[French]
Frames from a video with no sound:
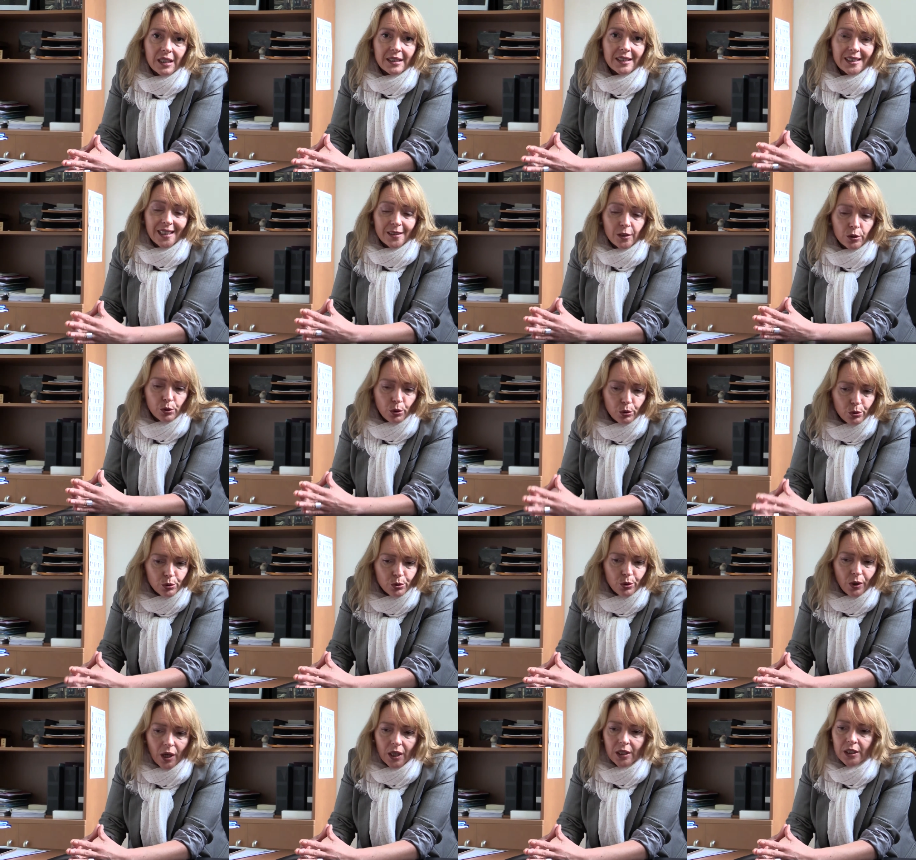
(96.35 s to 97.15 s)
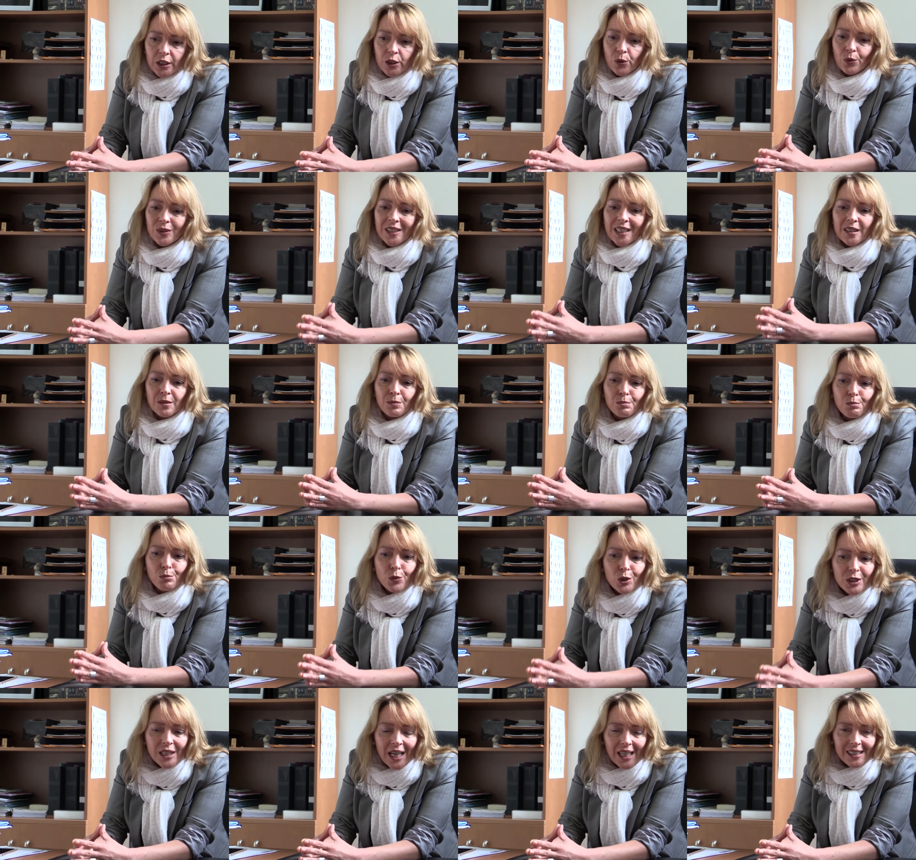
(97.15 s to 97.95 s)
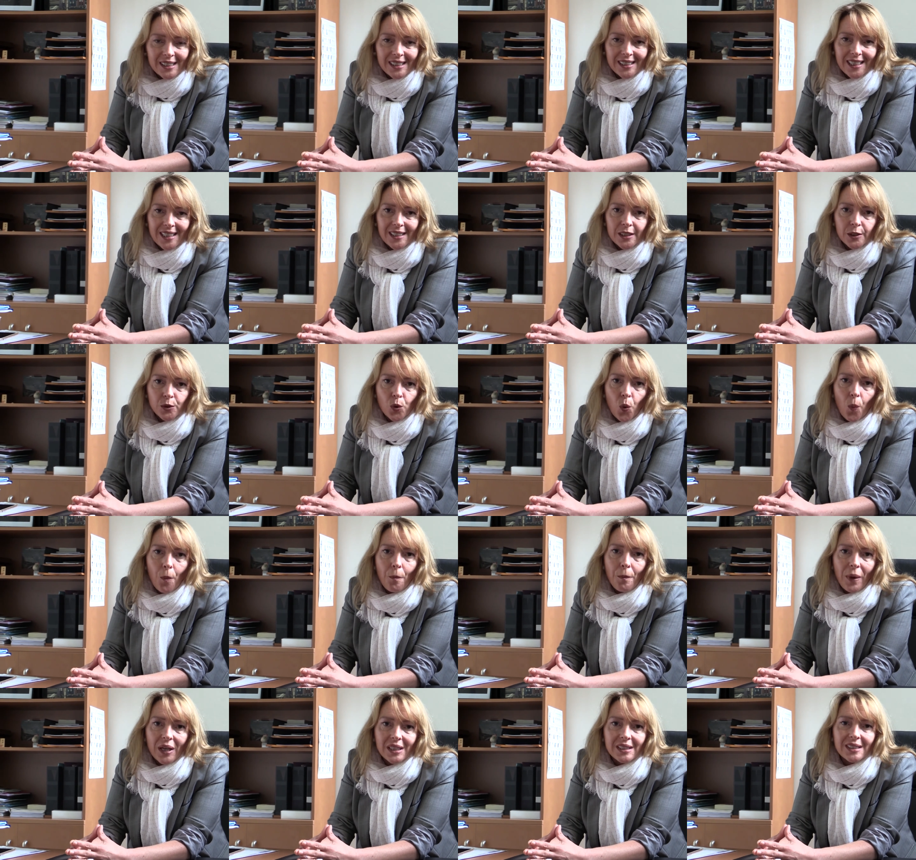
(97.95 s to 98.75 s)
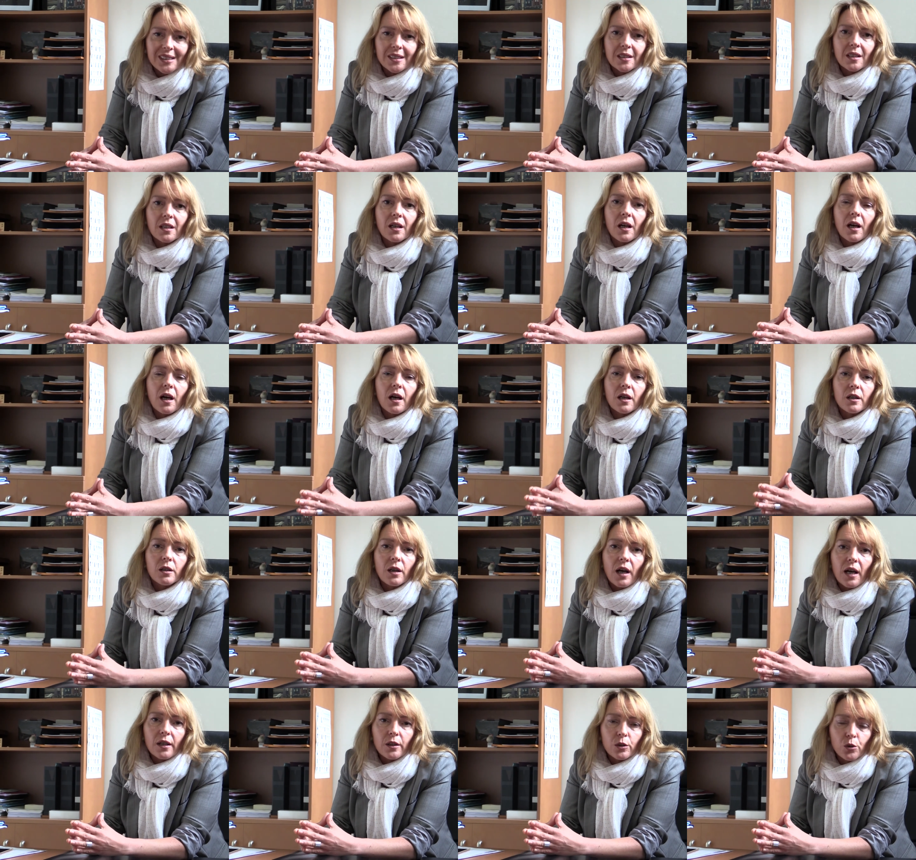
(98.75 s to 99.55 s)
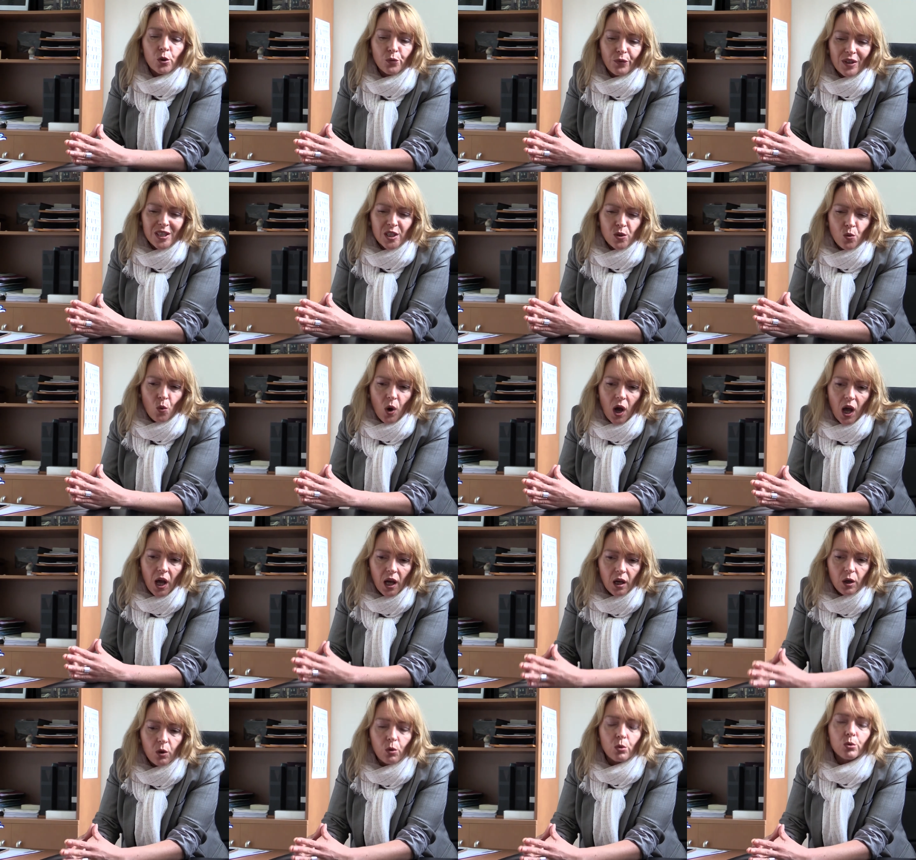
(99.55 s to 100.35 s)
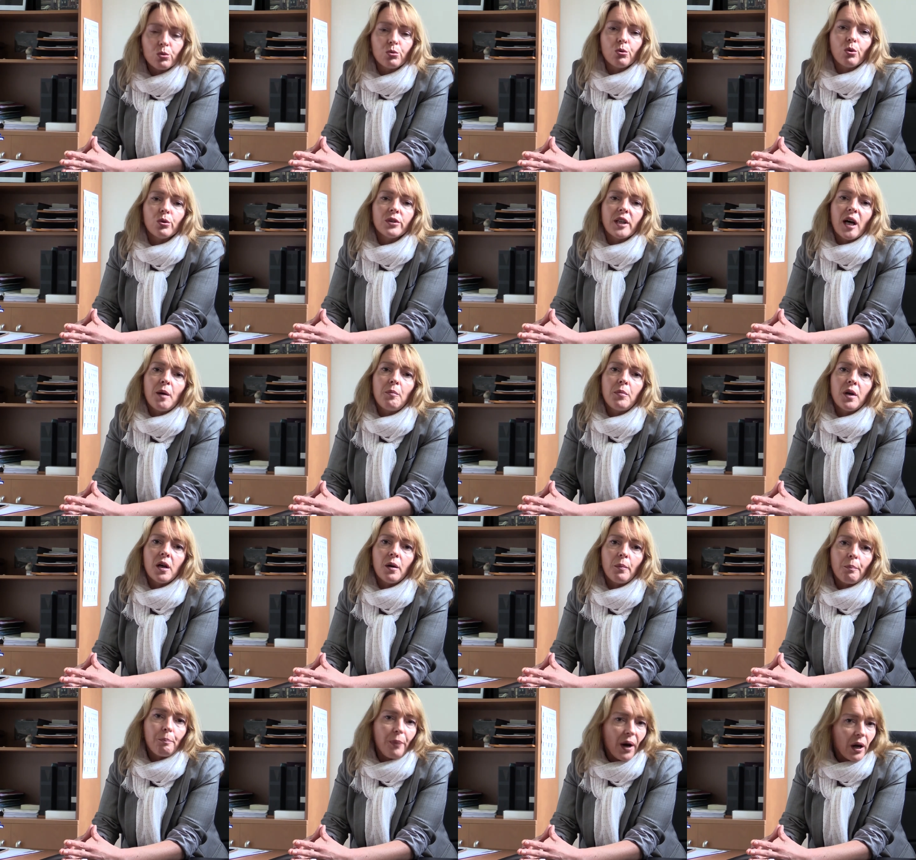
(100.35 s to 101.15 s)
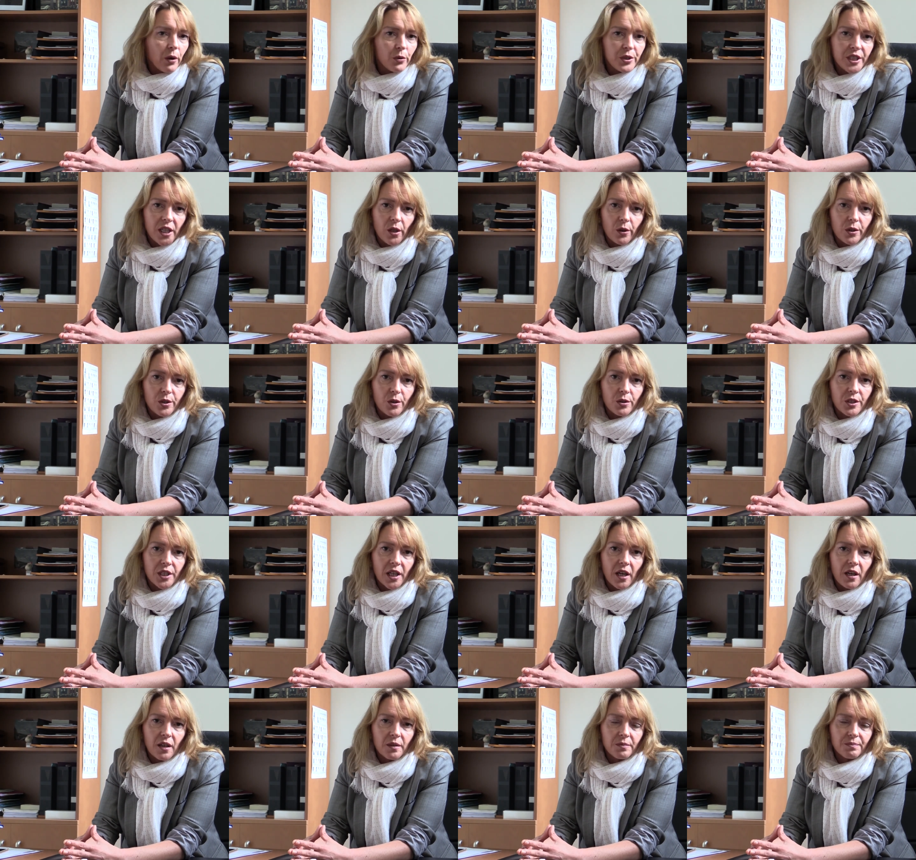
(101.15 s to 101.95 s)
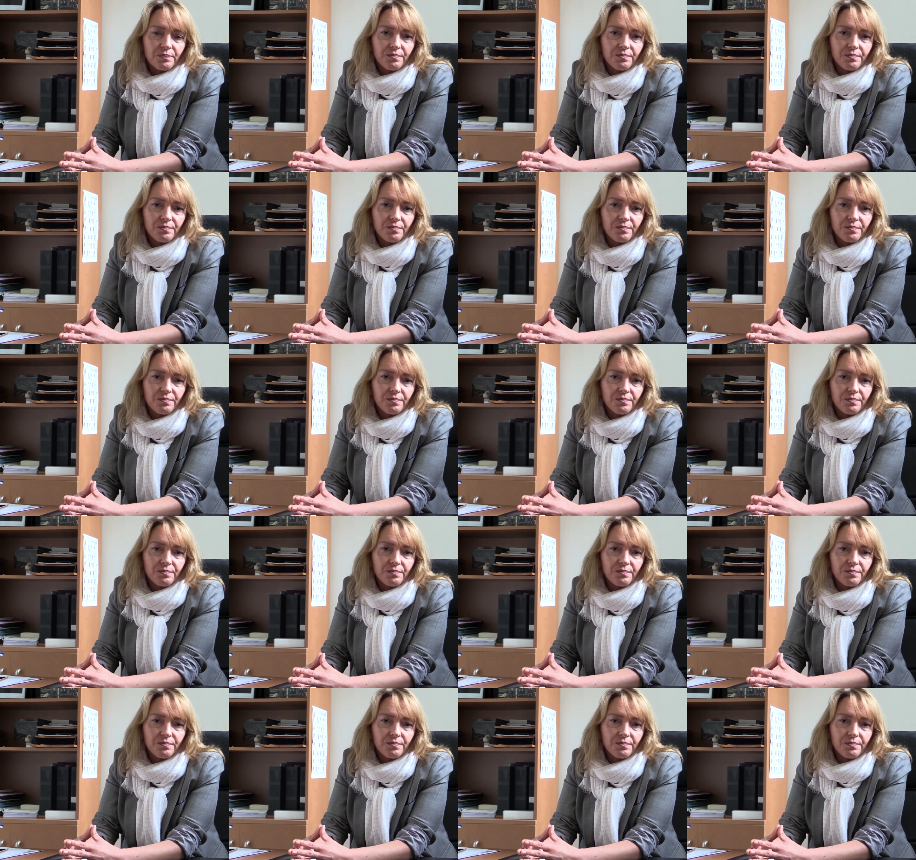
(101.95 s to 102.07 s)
Cette structuration, cette modernisation passe de façon incontournable par le dialogue social.